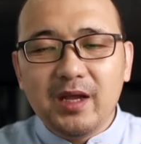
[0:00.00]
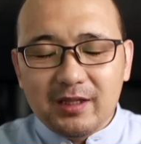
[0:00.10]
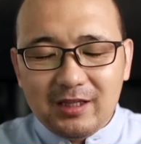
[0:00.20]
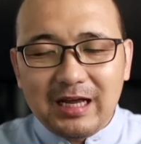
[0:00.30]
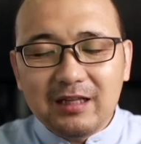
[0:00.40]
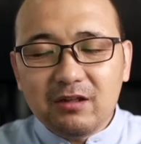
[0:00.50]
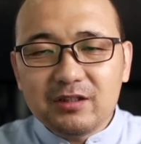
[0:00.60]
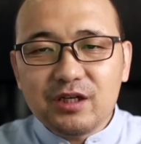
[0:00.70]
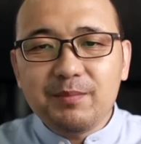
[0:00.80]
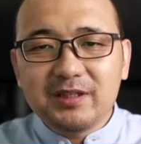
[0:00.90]
你拿到的
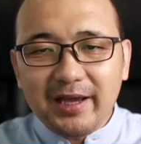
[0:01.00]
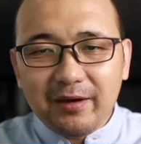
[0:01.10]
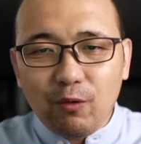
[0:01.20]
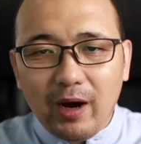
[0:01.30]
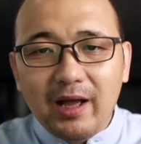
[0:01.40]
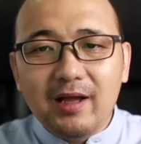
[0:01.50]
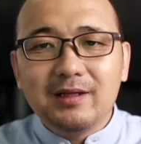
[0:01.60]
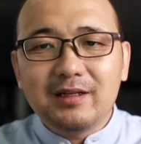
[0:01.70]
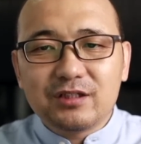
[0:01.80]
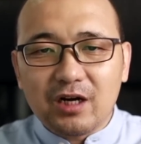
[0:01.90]
这笔贷款，
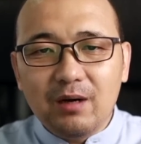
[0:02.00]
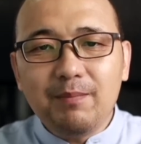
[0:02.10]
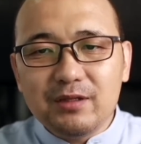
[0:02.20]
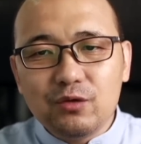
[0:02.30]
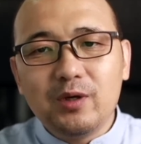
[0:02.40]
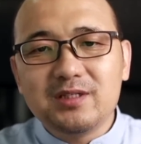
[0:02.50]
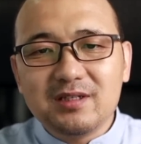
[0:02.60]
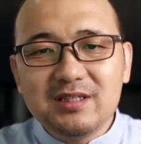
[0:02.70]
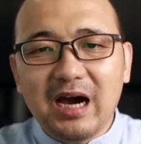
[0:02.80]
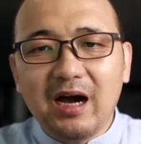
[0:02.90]
它的成本就会增
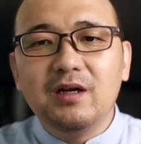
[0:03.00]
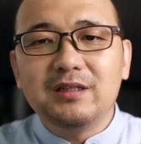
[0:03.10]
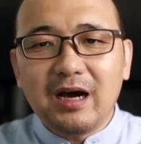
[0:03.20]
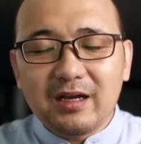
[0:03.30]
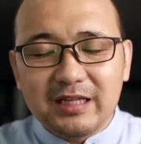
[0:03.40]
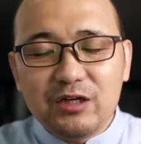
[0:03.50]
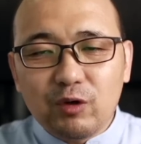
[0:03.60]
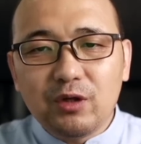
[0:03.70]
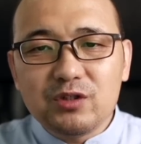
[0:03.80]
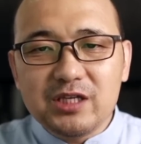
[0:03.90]
加，它很难
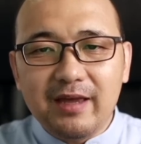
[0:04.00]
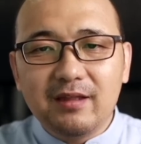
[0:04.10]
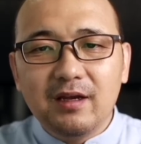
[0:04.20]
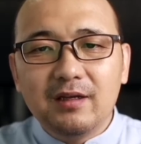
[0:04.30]
赚到钱。